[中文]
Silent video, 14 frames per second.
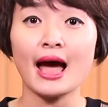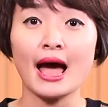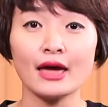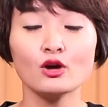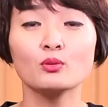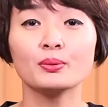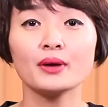
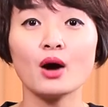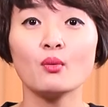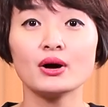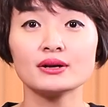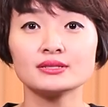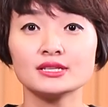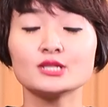还有，不要
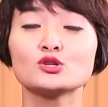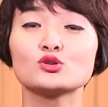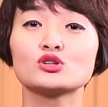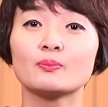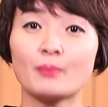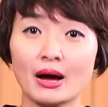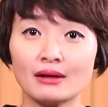忘记，就
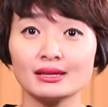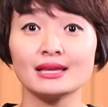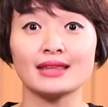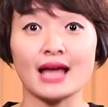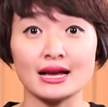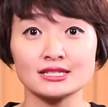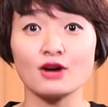是帮你
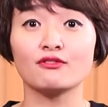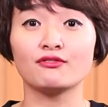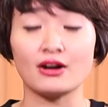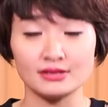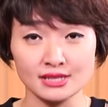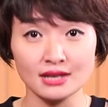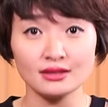打扫
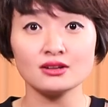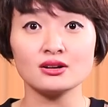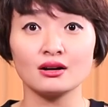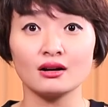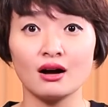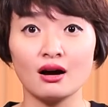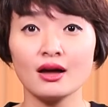房间的
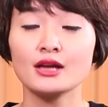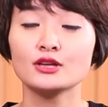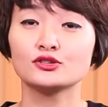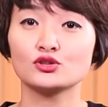人哦，